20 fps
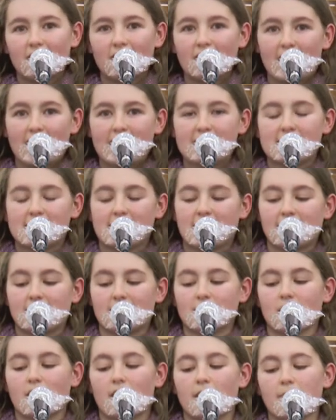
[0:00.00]
Lass
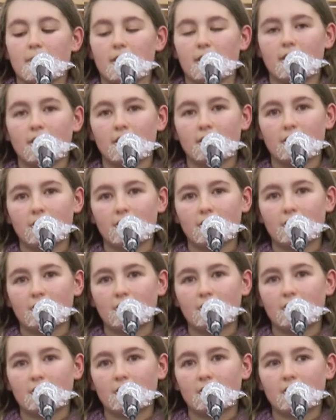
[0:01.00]
deine Träume.
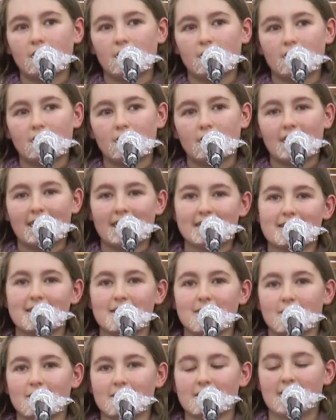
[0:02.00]
Lass
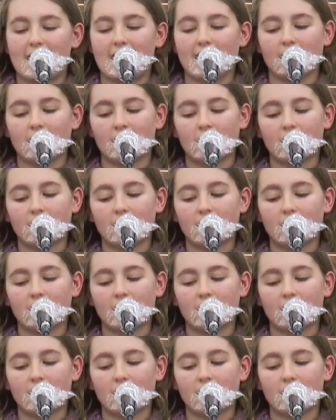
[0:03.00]
es doch sein.